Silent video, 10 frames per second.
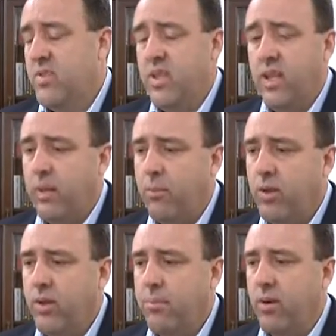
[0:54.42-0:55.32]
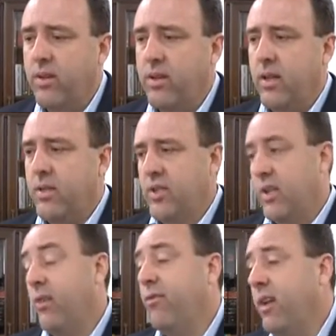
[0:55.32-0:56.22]
Sim, é muito importante.
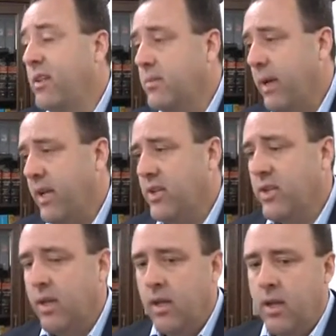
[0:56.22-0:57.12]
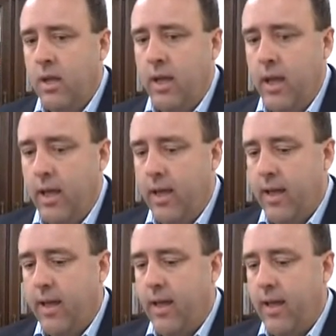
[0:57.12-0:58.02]
Infelizmente,
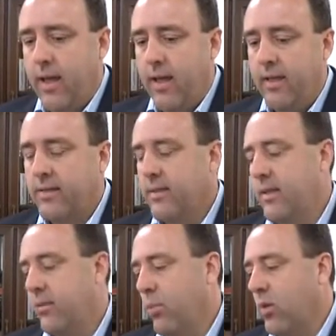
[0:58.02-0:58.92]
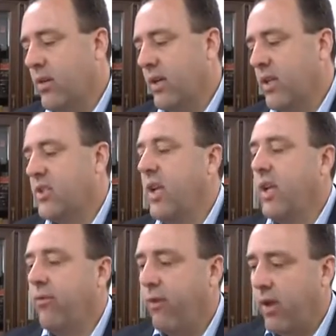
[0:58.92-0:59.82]
é, esse montante aí
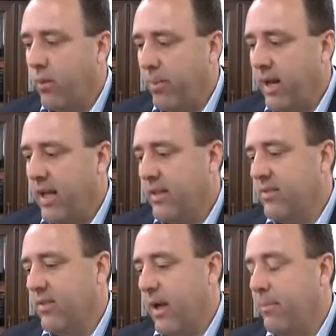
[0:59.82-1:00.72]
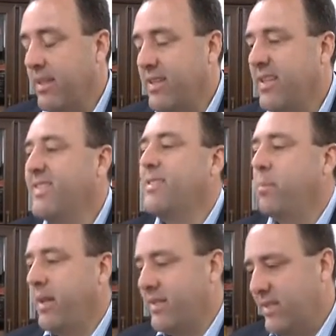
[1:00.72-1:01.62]
que foi recuperado, apesar de
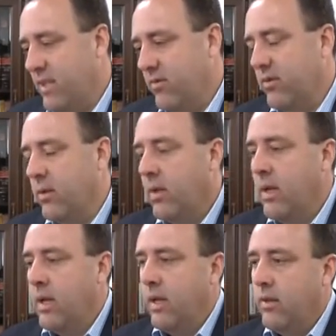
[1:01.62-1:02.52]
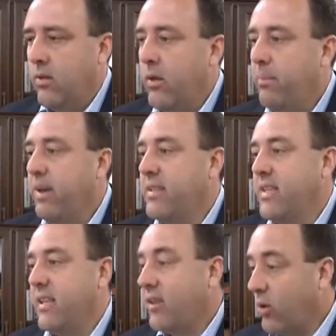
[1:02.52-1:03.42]
expressivo, não representa a